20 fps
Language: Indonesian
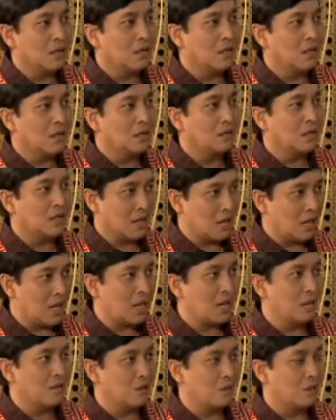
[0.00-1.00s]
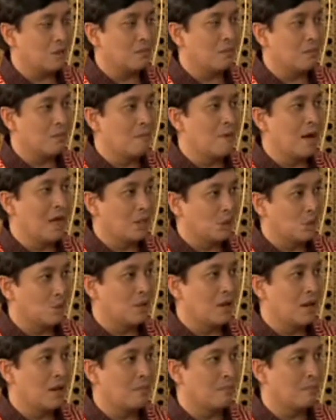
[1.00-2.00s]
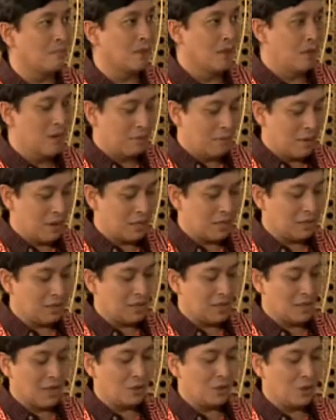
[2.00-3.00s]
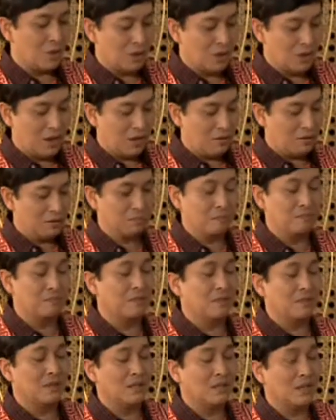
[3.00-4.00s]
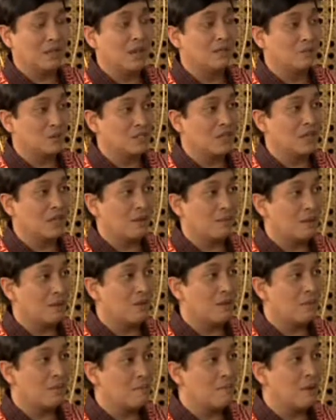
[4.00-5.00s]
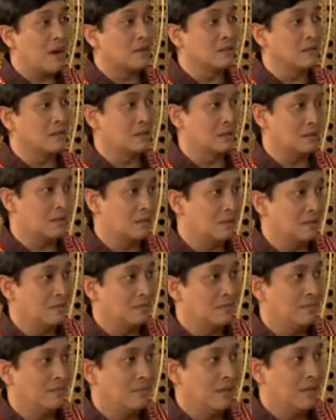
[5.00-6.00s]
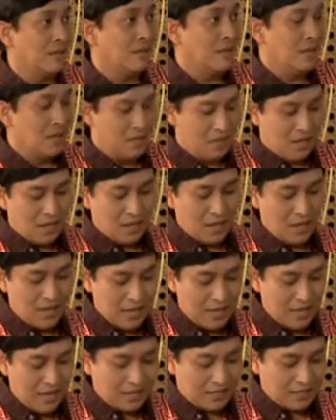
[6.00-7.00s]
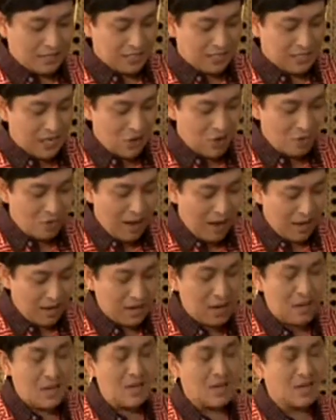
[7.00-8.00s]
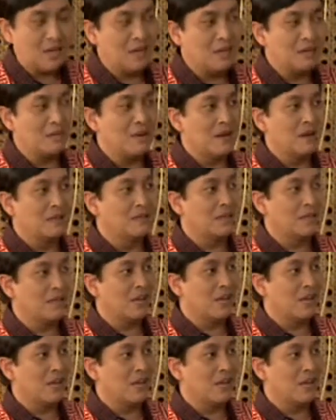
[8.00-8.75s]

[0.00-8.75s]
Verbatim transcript: uh, terkenal untuk membantu dalam marketing atau dalam ya dalam social campaign itu namanya buzzer. Ya. Nah, sejauh mana ini buzzer